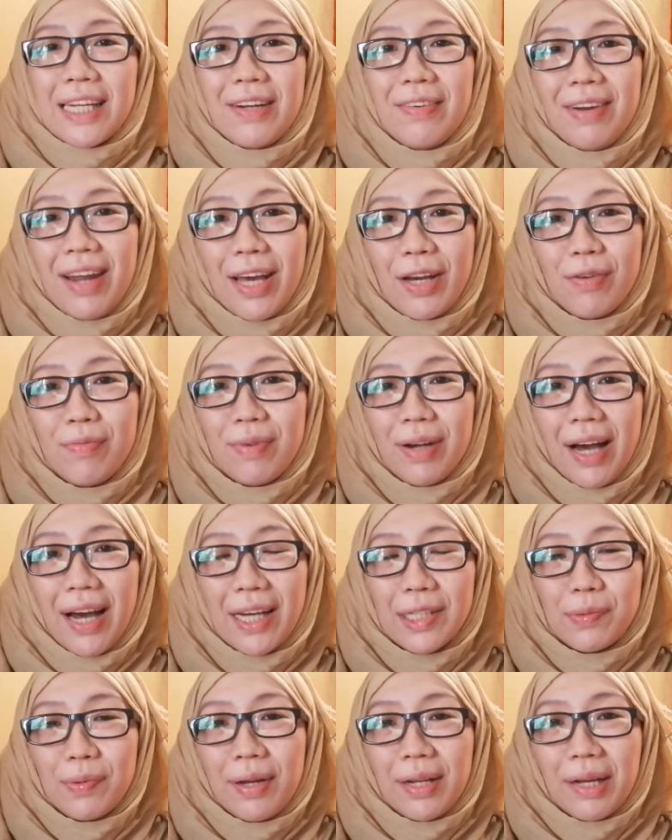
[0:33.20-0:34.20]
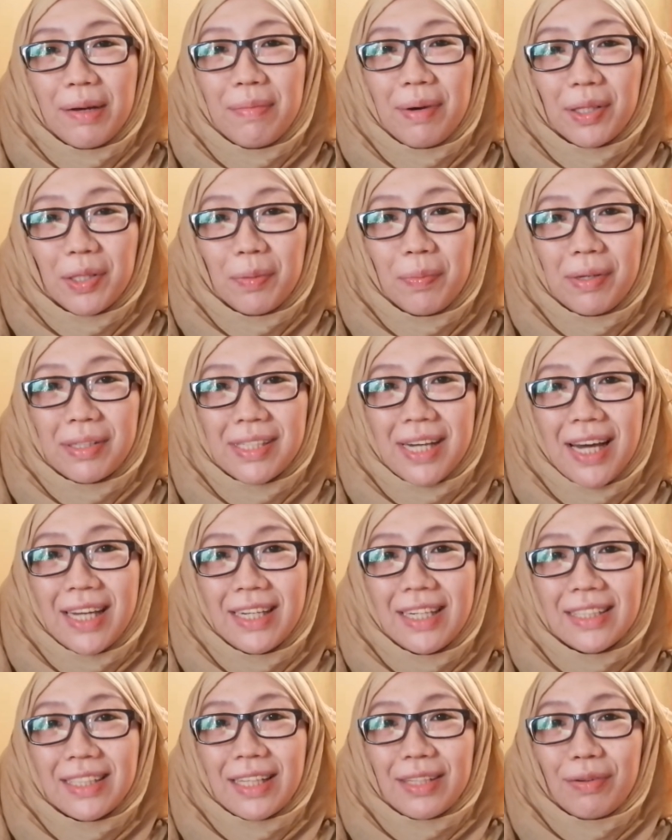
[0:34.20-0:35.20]
Assalamualaikum guys! Welcome back to my
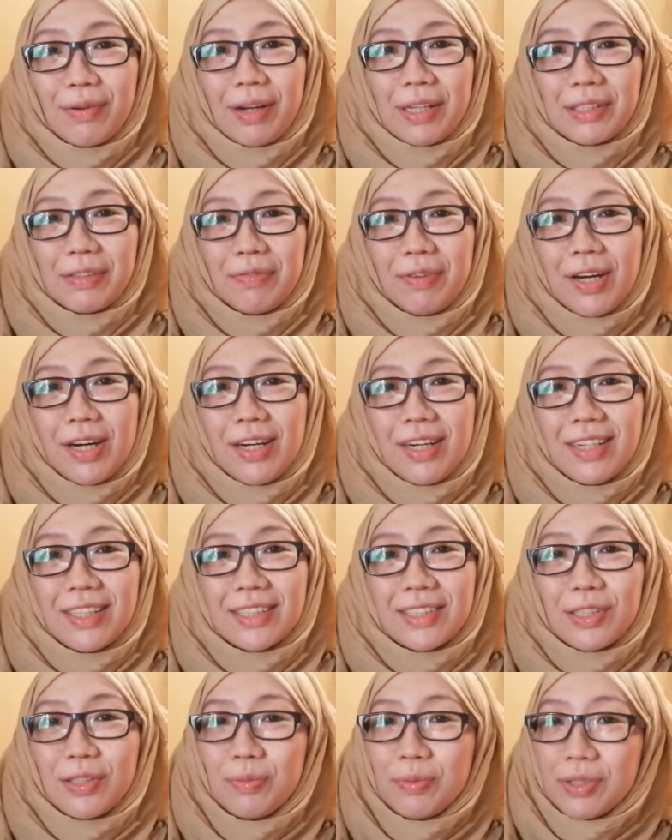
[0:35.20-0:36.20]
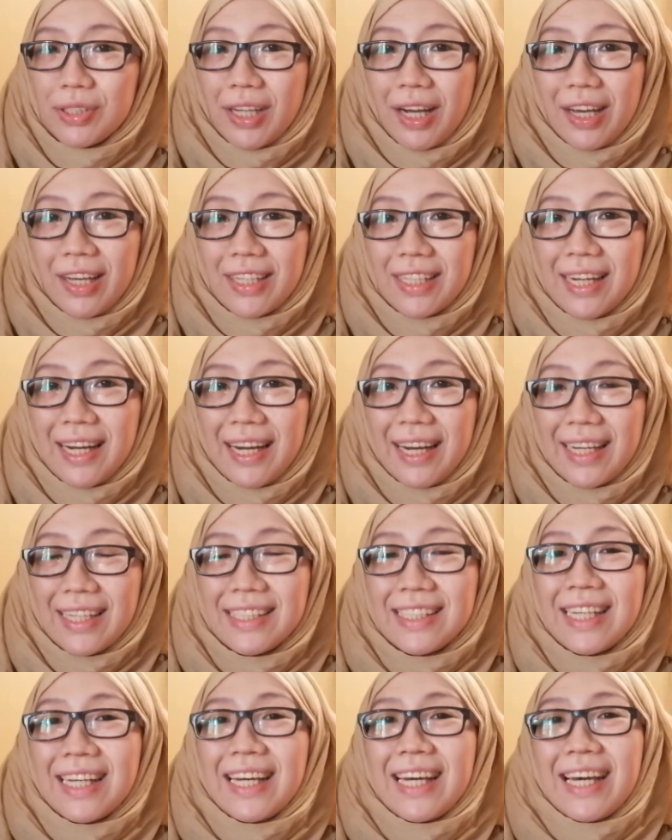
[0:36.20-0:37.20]
channel, Tan Courage Vlog. Kumusta kayo
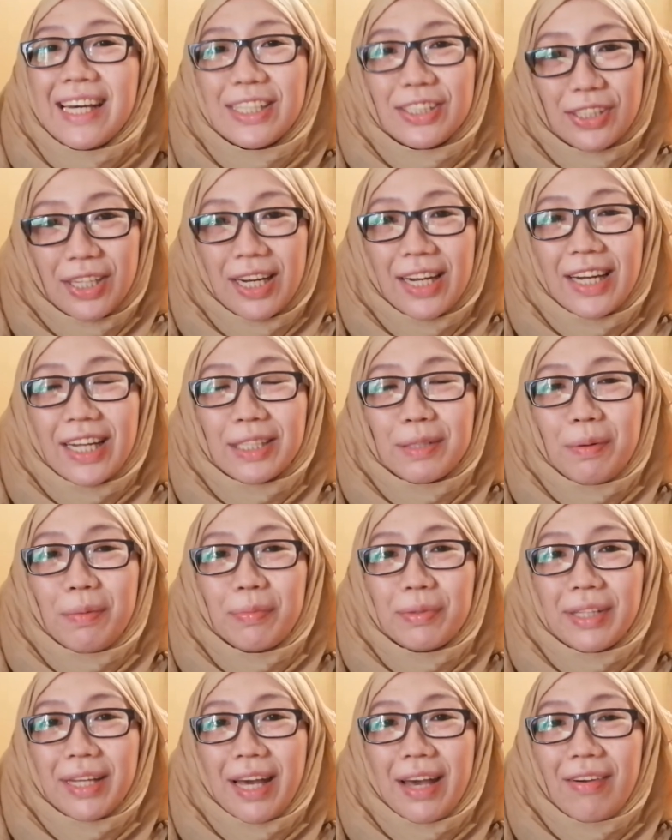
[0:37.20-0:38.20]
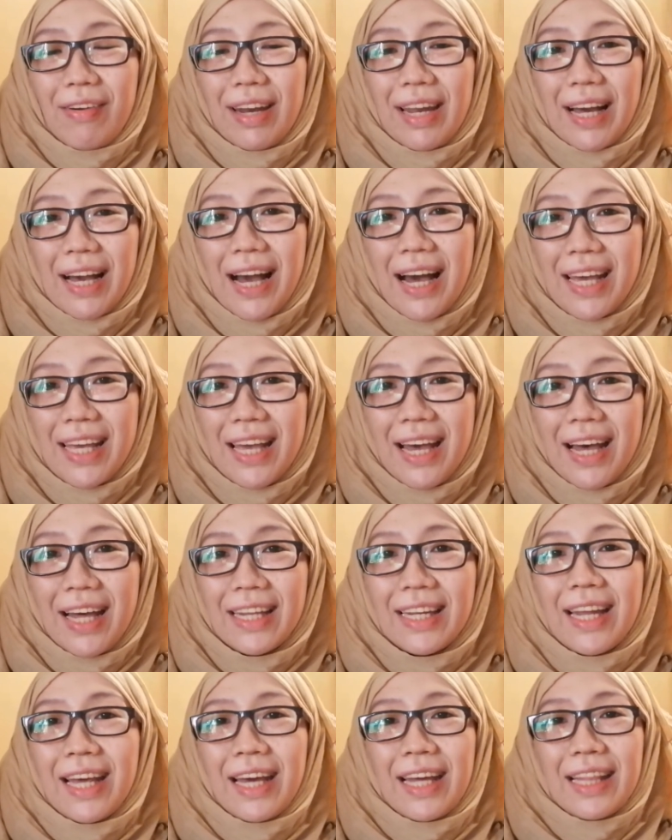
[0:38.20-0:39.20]
guys? Inshallah nasa mabuti kayong
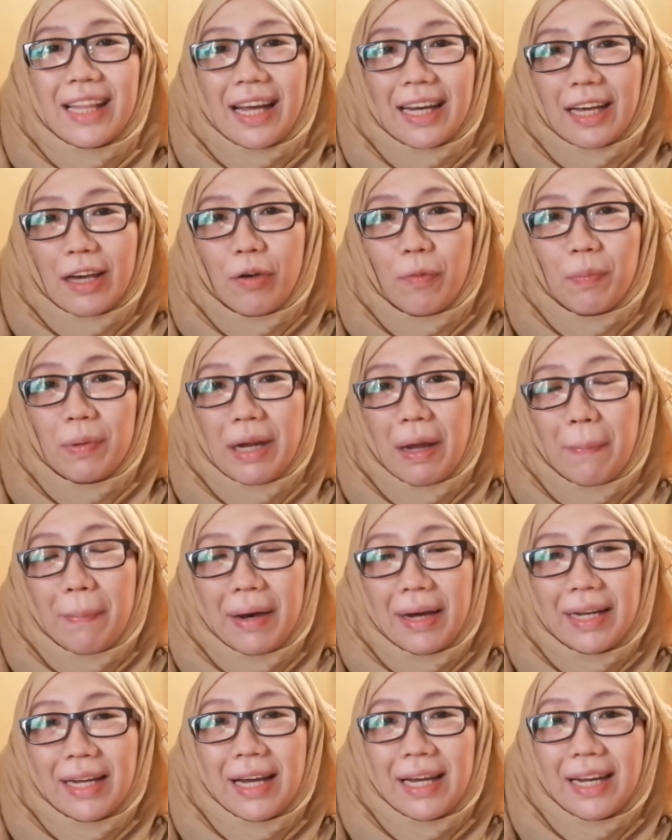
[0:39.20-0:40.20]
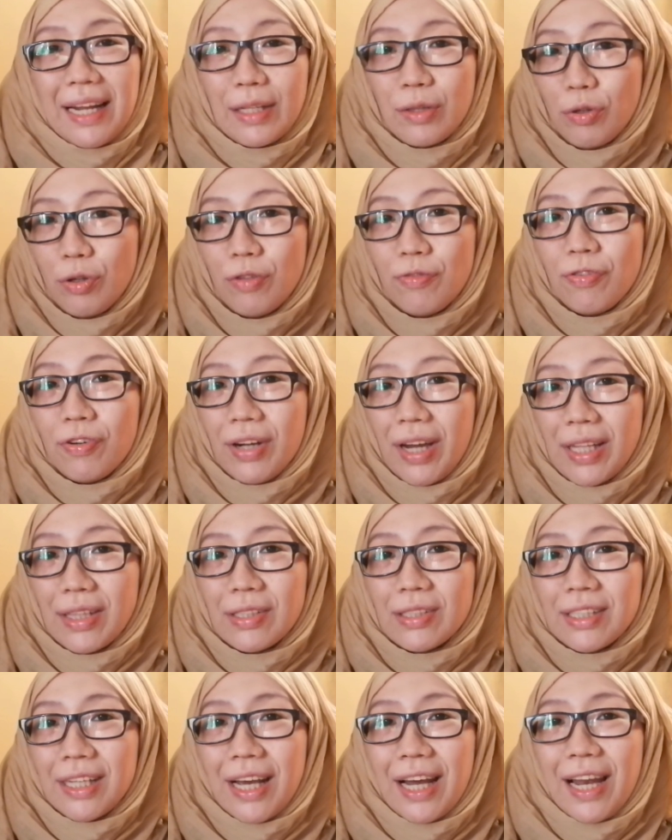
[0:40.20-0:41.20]
kalagayan. Lagi ko pinapaalala. Don't
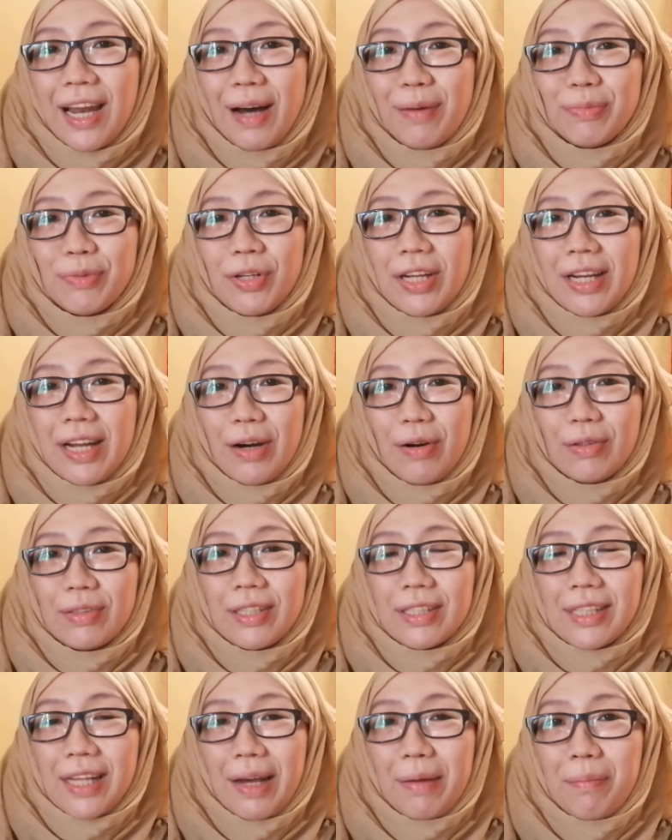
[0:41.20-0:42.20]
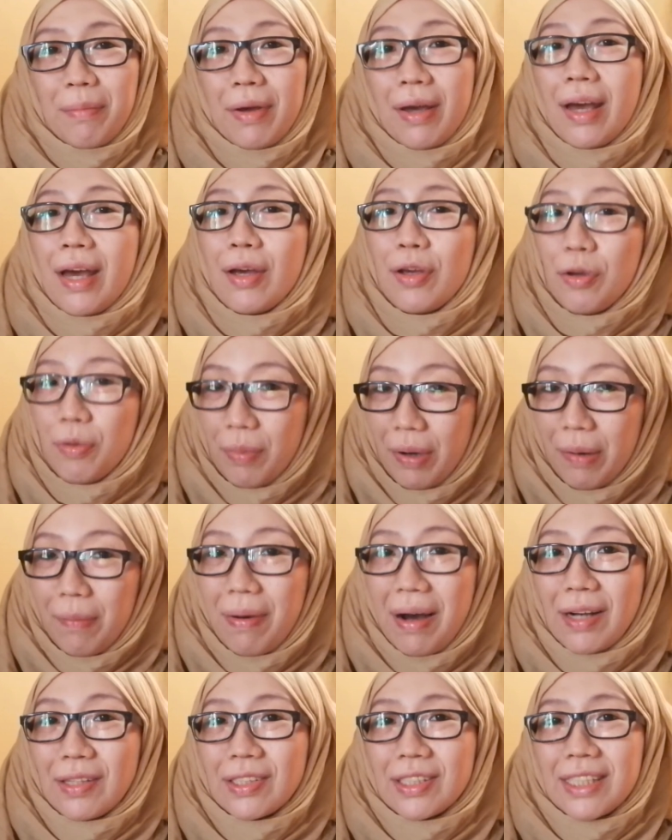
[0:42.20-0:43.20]
forget to say Alhamdulillah all the time. Yung mga
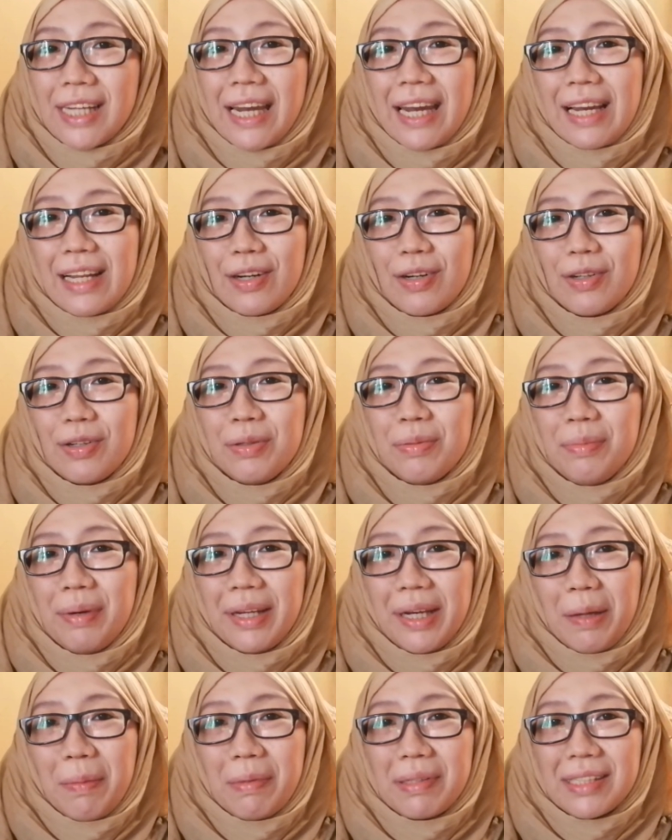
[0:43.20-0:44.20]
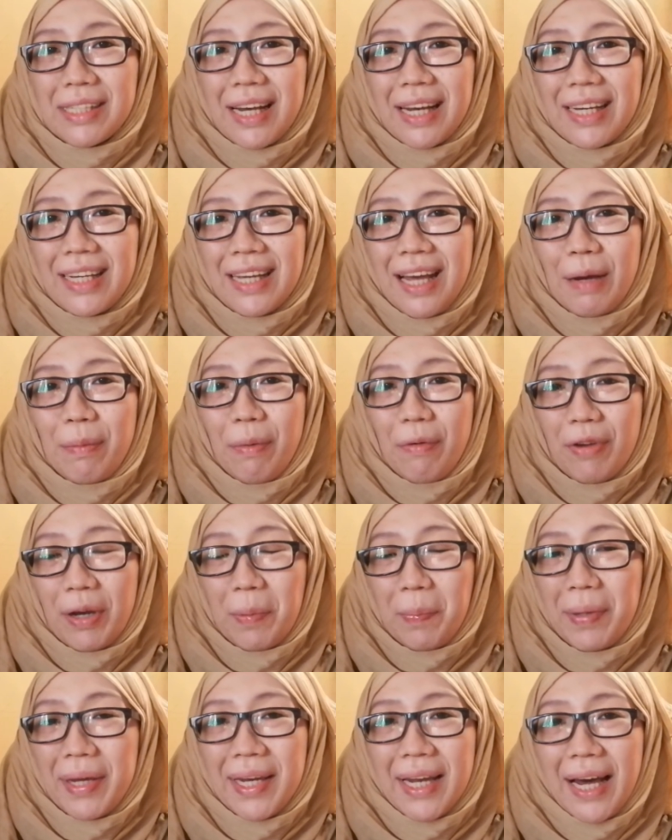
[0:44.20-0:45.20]
bago sa channel ko, my name is Zai. I'm a
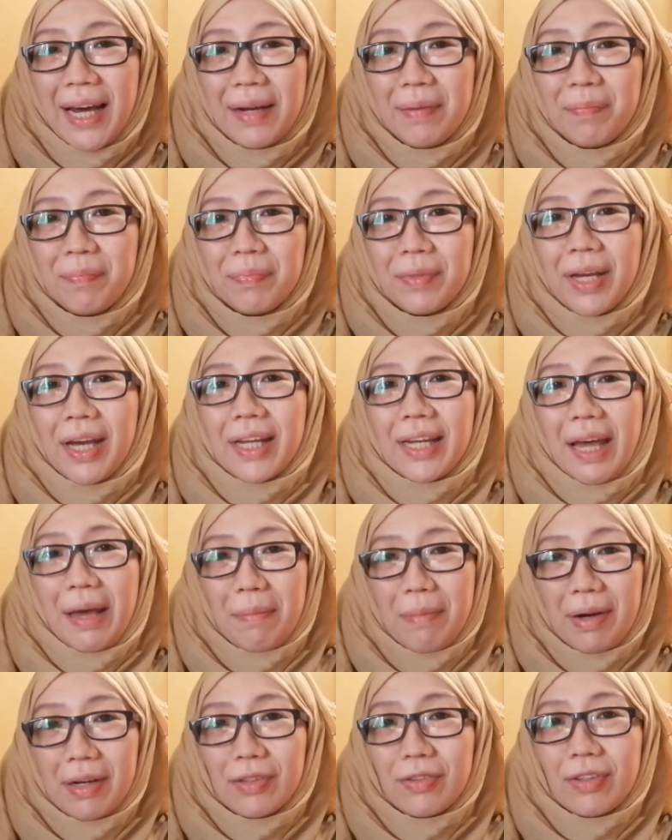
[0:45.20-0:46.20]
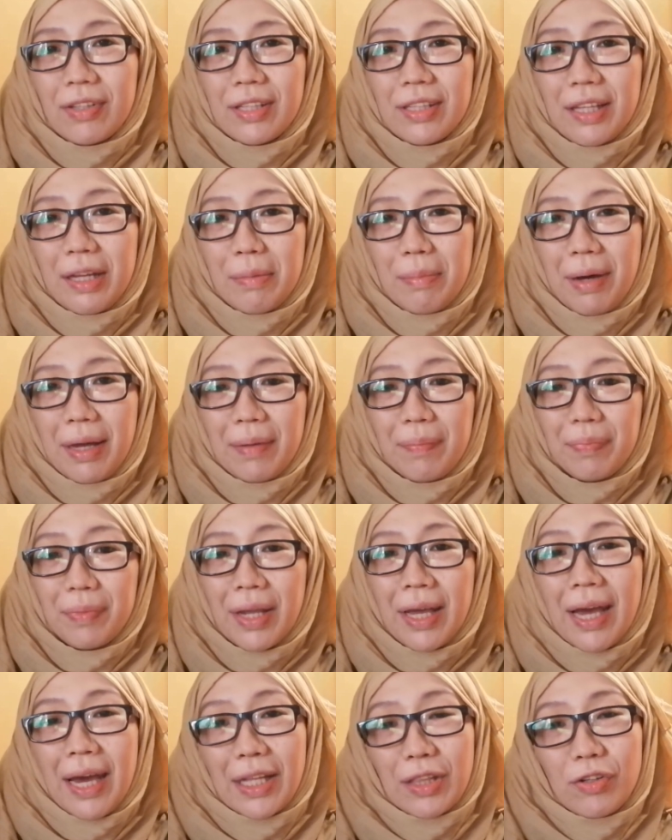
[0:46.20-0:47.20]
Filipina and I'm married to Indian man.
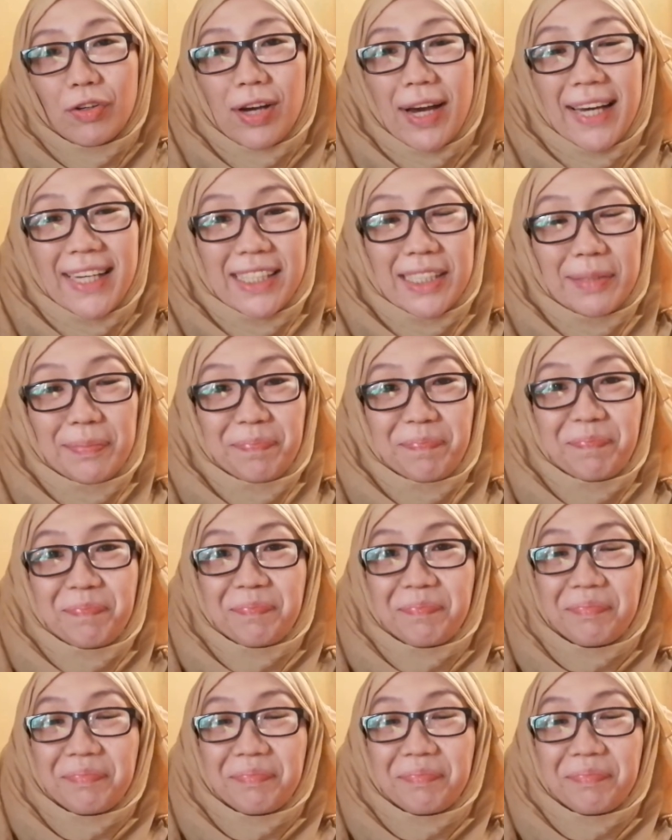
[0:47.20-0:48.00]
So guys,